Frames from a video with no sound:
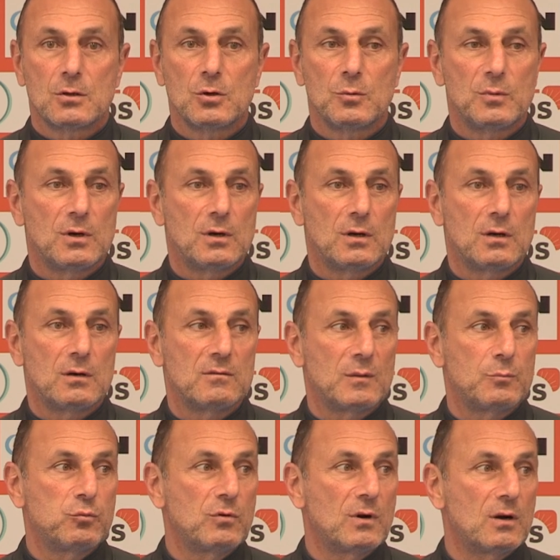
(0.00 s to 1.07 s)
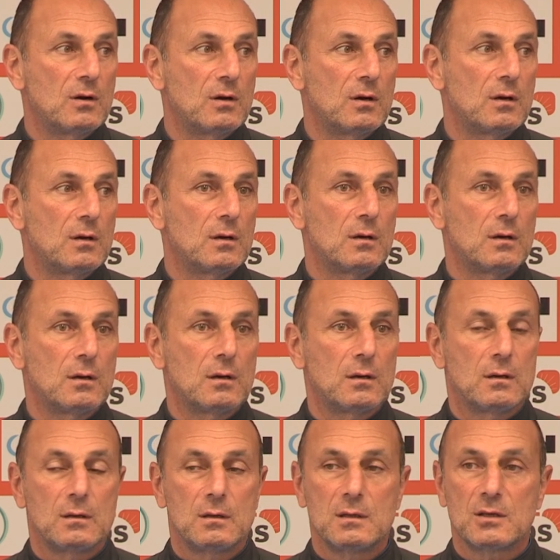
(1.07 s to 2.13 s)
comment on va pouvoir,
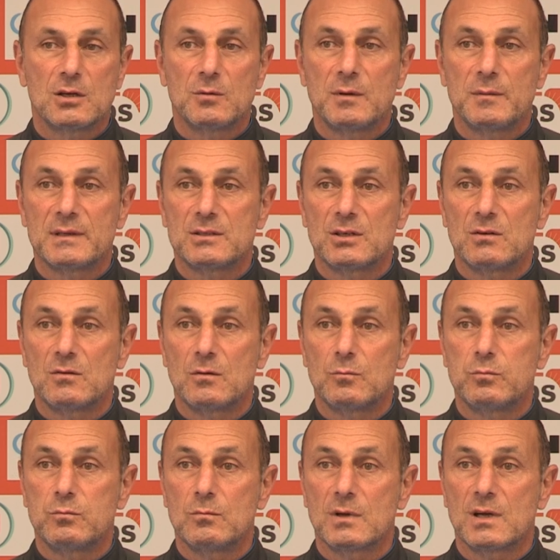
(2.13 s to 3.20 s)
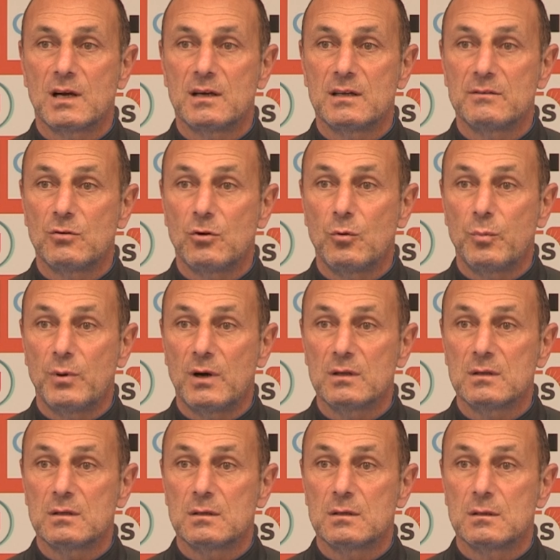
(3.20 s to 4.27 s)
euh, les clubs amateurs, quand ils vont
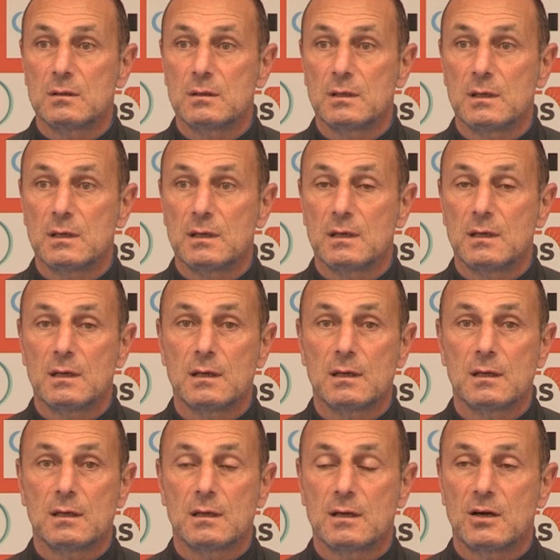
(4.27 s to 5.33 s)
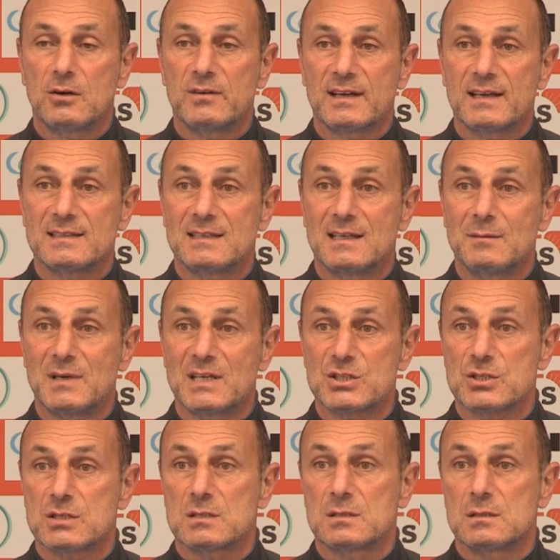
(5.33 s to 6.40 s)
reprendre et quand on va caser les
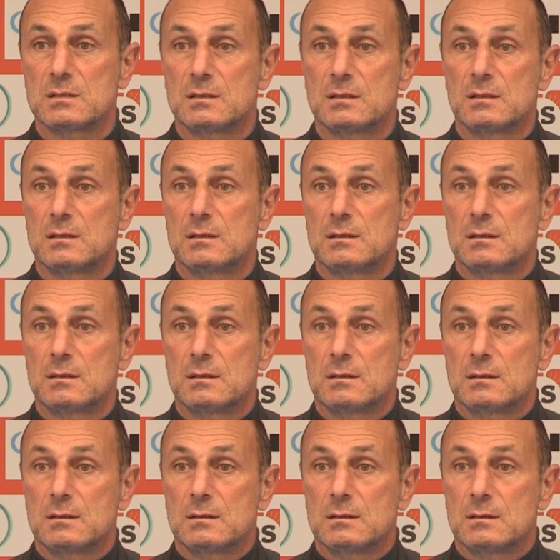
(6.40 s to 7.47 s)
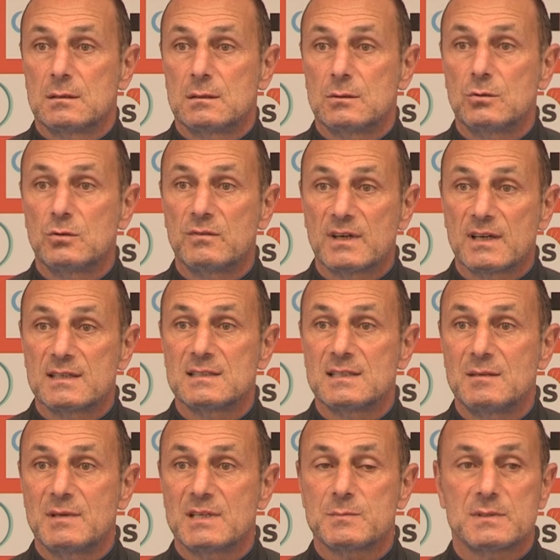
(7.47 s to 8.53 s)
matchs. où On va caser
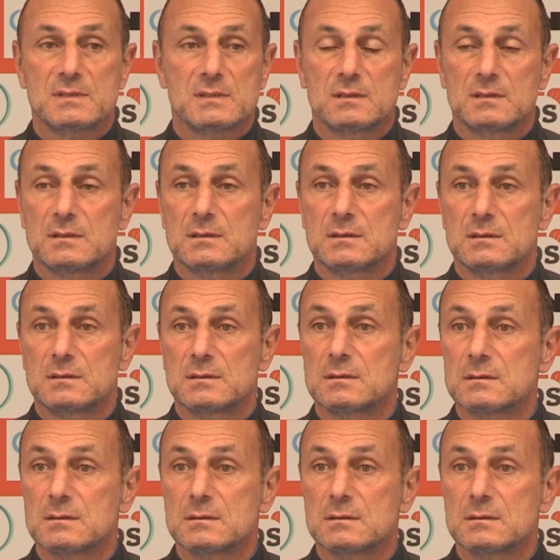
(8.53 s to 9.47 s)
les matchs parce que